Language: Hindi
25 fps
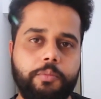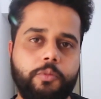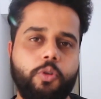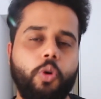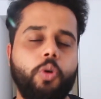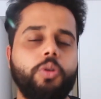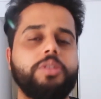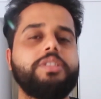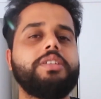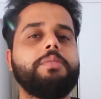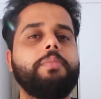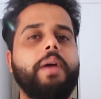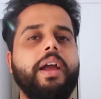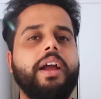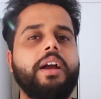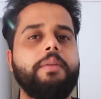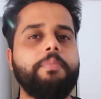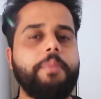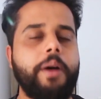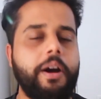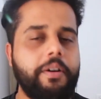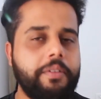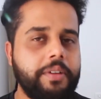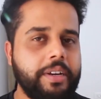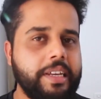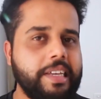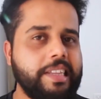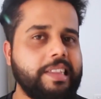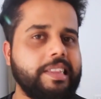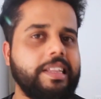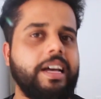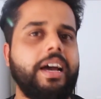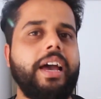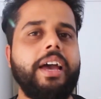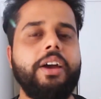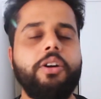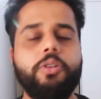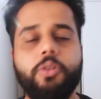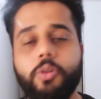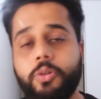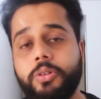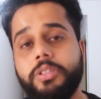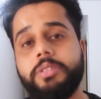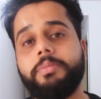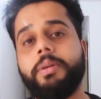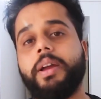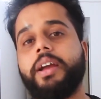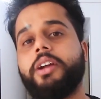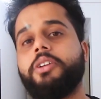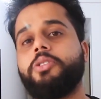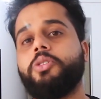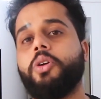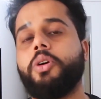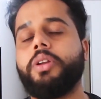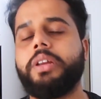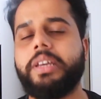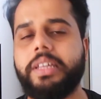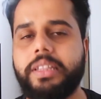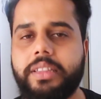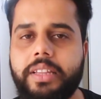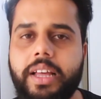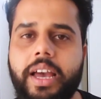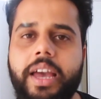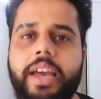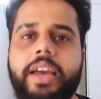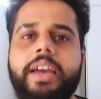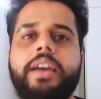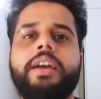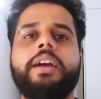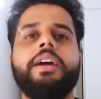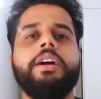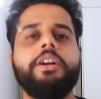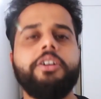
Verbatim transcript: कौन सी बाइक का पावर कितना है और कौन सी बाइक का टॉर्क कितना है